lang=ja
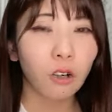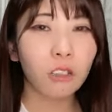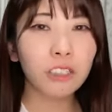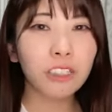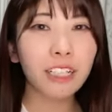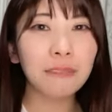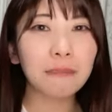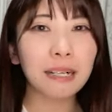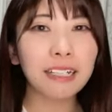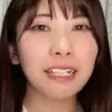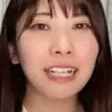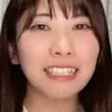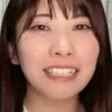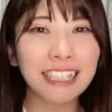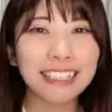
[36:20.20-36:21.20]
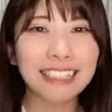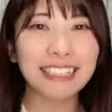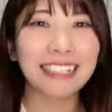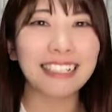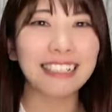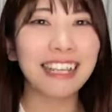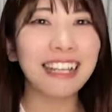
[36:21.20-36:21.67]
お深い真っ赤になっ
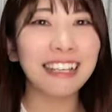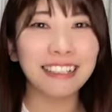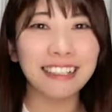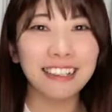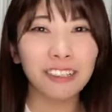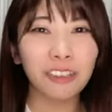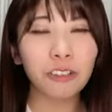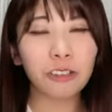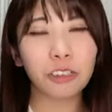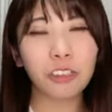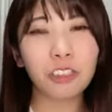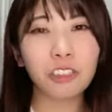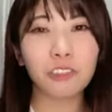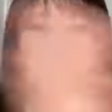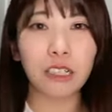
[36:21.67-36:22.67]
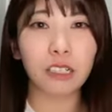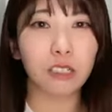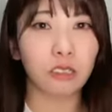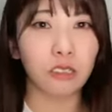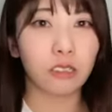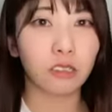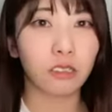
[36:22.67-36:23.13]
たらねとこすぐ真っ
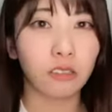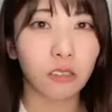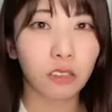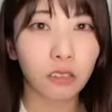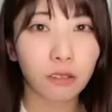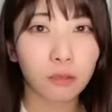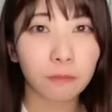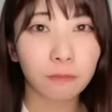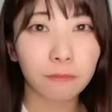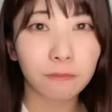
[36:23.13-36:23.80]
赤になっちゃうから